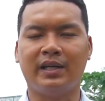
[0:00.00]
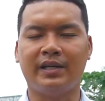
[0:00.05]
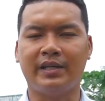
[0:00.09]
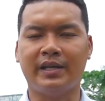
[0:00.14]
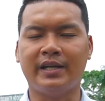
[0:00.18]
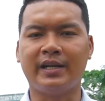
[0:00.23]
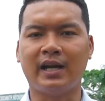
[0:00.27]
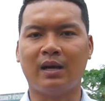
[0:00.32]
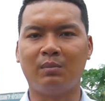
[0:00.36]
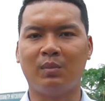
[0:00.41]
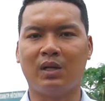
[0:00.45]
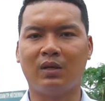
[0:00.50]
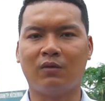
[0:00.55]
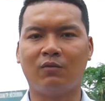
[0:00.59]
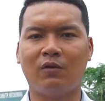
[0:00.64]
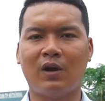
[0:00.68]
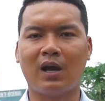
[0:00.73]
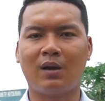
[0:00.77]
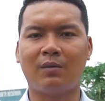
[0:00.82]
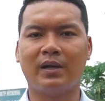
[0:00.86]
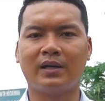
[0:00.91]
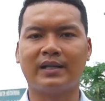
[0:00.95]
Thì chỉ cần mình
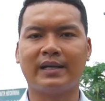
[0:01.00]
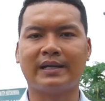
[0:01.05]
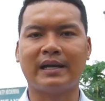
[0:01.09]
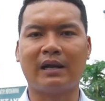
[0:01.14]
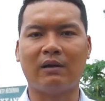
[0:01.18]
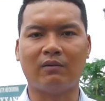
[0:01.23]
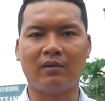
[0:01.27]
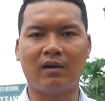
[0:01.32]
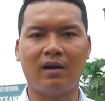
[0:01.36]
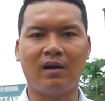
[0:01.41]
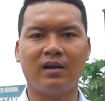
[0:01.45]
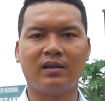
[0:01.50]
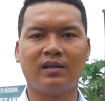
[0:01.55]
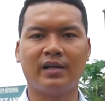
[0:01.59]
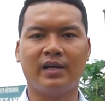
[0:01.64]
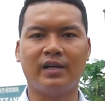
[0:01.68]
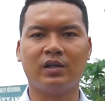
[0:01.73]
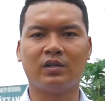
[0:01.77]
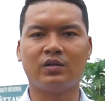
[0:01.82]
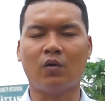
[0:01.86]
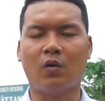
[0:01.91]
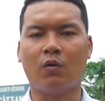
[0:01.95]
qua bên cây cầu đó
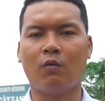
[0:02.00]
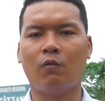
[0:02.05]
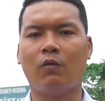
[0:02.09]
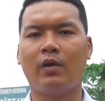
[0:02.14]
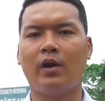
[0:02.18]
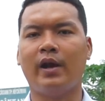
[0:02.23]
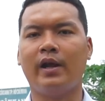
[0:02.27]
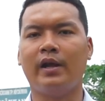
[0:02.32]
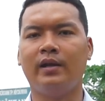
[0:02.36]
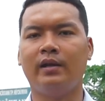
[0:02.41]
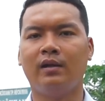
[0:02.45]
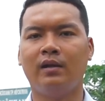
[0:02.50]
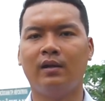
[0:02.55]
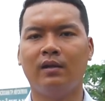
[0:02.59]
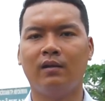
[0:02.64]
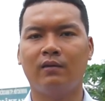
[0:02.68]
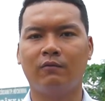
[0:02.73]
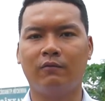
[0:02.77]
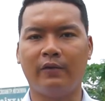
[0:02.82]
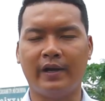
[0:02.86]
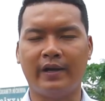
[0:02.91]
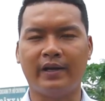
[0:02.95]
thì nó thuộc về
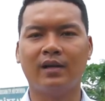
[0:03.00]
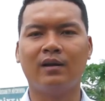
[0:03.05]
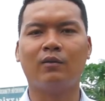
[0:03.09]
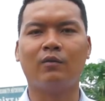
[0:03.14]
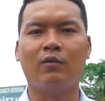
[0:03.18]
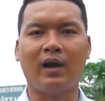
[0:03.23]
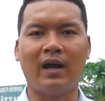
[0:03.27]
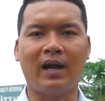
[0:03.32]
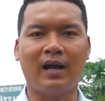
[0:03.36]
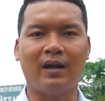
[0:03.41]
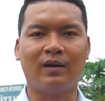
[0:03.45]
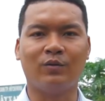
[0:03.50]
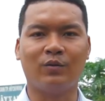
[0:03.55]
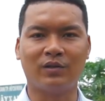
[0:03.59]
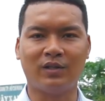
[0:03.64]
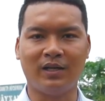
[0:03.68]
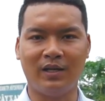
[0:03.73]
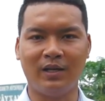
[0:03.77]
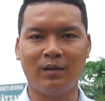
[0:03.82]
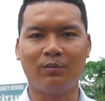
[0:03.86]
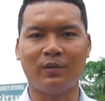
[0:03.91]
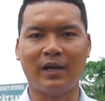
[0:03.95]
huyện Đức Hòa của
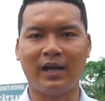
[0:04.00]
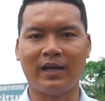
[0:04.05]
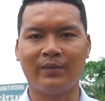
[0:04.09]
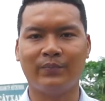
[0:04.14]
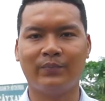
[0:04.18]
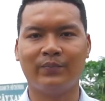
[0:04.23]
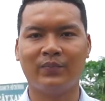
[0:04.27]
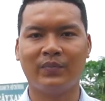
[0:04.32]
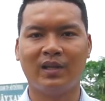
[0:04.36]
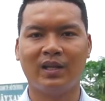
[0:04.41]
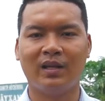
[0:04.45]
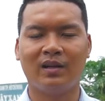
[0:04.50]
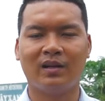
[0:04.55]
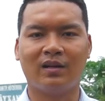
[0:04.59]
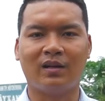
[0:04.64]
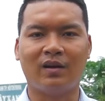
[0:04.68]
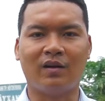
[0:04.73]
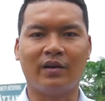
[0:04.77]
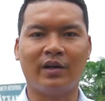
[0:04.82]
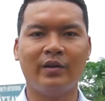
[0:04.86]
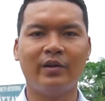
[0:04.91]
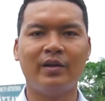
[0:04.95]
tỉnh Long An.
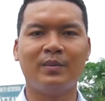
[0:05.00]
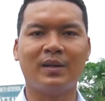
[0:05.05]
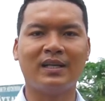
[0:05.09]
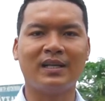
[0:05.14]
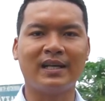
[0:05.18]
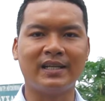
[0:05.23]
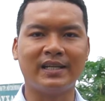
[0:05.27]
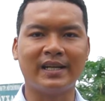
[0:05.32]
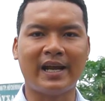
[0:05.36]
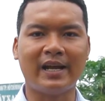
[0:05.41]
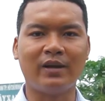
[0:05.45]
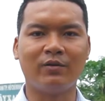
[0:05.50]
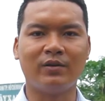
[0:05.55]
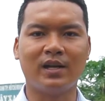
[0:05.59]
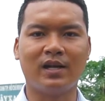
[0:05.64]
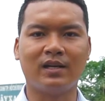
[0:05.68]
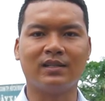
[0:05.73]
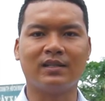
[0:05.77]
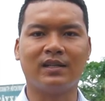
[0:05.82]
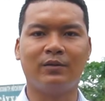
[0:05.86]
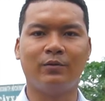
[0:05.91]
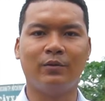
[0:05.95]
Còn nếu như bên tay trái của
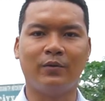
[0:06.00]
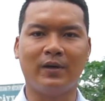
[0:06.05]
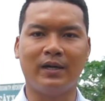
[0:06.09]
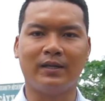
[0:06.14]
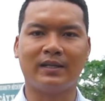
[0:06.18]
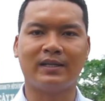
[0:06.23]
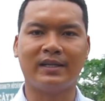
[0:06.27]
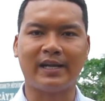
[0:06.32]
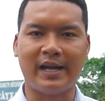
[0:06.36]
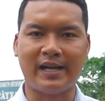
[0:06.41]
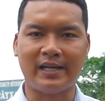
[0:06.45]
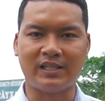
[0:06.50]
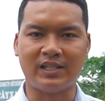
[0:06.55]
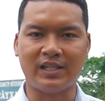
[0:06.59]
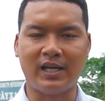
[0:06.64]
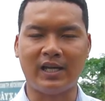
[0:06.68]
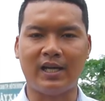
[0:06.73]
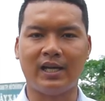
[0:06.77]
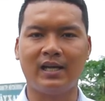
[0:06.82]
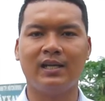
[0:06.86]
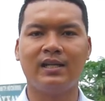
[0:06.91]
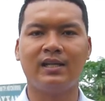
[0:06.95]
Nhân thì quý vị khách hàng
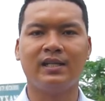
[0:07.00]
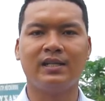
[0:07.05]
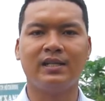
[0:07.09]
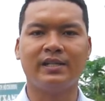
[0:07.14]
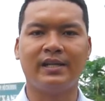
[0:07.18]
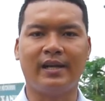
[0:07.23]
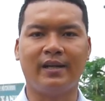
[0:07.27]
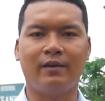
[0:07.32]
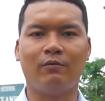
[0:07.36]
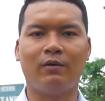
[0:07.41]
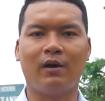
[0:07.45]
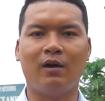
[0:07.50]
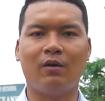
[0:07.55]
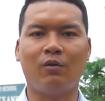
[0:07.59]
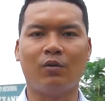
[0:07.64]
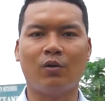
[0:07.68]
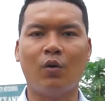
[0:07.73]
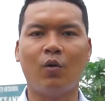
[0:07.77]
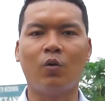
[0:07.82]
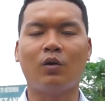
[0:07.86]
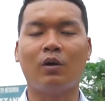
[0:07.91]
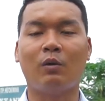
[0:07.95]
sẽ chạy
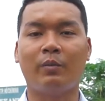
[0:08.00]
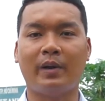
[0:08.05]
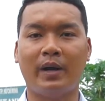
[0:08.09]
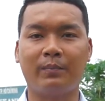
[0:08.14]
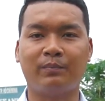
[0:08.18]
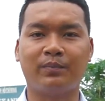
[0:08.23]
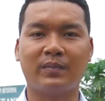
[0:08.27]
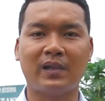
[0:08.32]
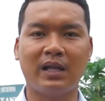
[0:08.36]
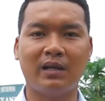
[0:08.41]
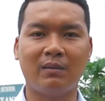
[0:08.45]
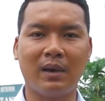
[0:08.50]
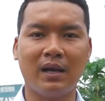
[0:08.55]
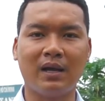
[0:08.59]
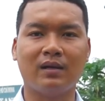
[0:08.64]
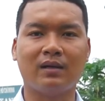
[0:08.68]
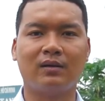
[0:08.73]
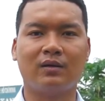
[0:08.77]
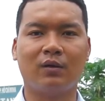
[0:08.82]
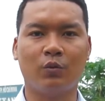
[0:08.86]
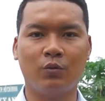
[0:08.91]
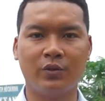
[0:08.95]
vào khu công nghiệp Tây Bắc
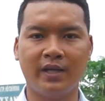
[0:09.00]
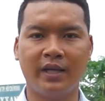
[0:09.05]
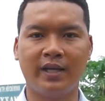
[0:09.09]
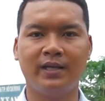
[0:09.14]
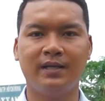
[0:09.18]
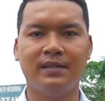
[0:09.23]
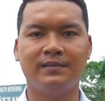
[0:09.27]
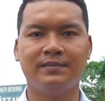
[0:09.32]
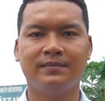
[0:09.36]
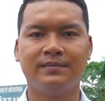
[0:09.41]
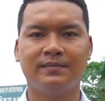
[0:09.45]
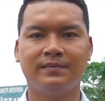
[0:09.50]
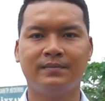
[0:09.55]
Củ Chi.